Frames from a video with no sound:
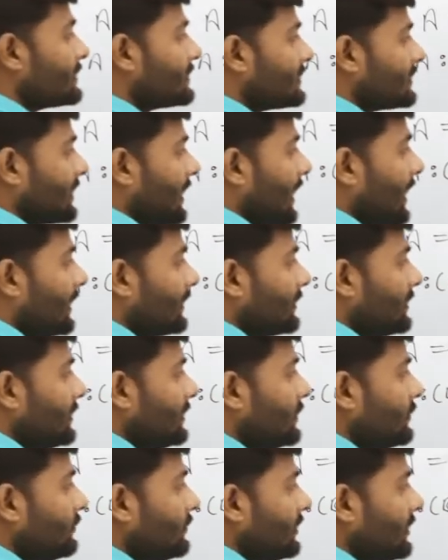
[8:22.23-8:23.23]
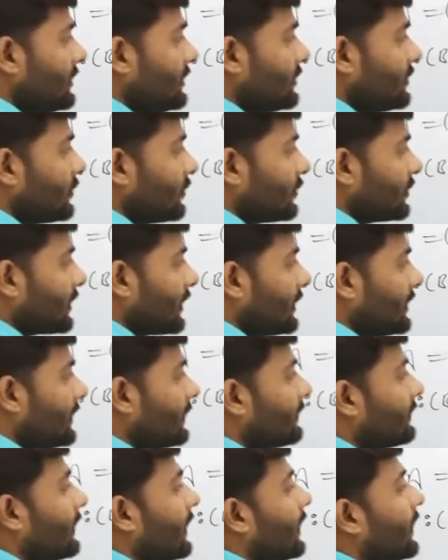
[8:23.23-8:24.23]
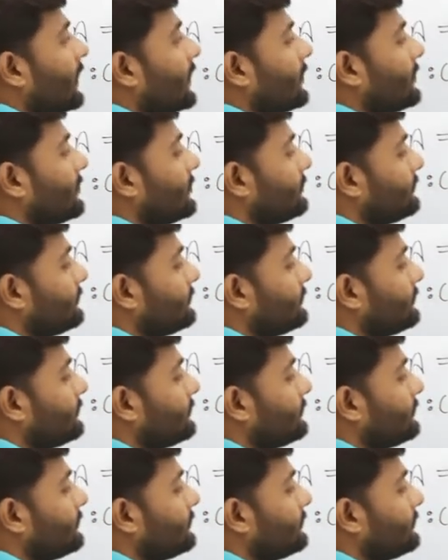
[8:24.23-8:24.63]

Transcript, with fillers: सात यूनिट टोटल हिस्सा है